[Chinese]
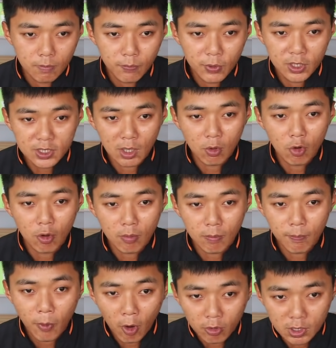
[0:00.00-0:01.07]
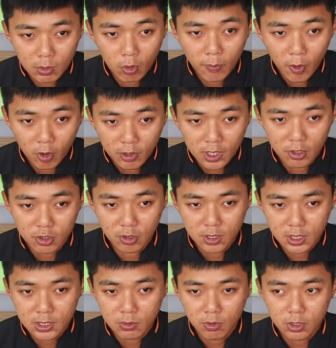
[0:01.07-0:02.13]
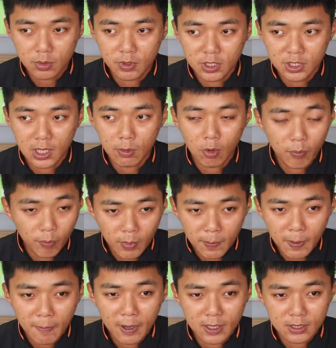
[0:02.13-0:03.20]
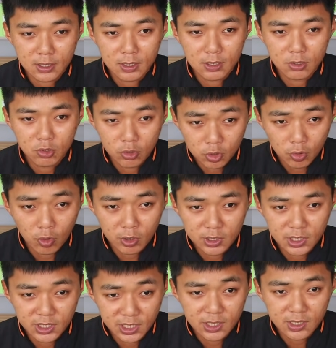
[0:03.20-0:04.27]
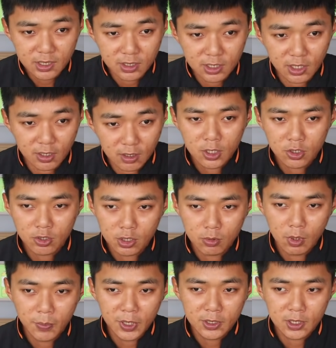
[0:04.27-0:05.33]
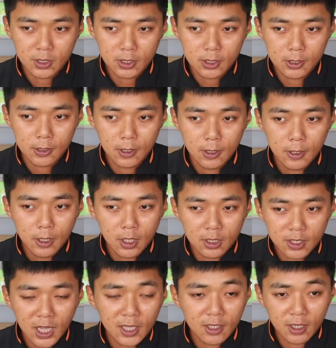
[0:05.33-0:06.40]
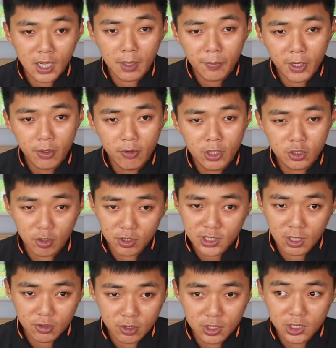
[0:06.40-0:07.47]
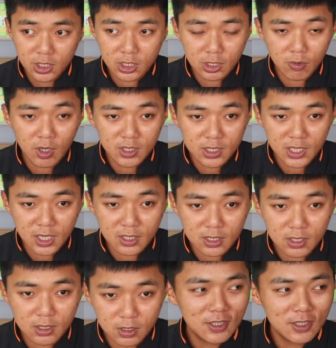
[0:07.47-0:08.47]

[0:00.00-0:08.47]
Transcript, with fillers: 平常我用碰的，我碰得到球，但是为什么进来我没办法去做这件事情？那就是会变成是很大的改变，因为从小就是习惯这样子。